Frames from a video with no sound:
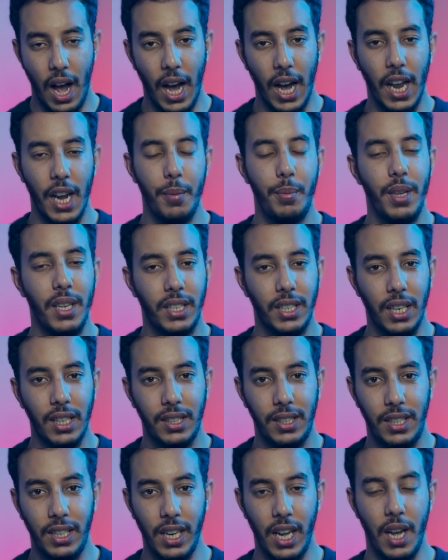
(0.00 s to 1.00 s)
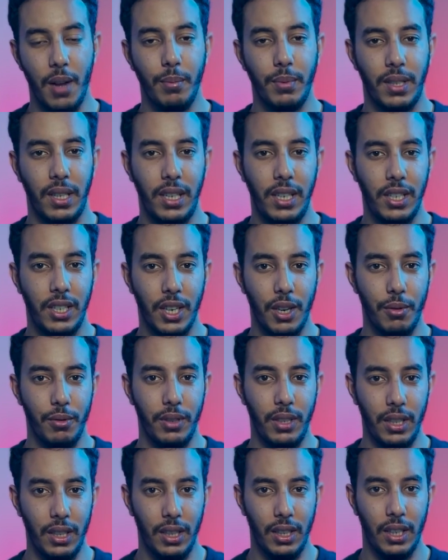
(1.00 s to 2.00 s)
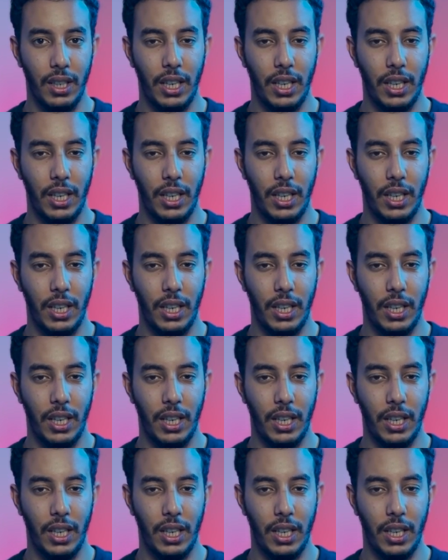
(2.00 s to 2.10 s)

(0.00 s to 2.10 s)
اغلبيه ديال الدي امز اللي جاوني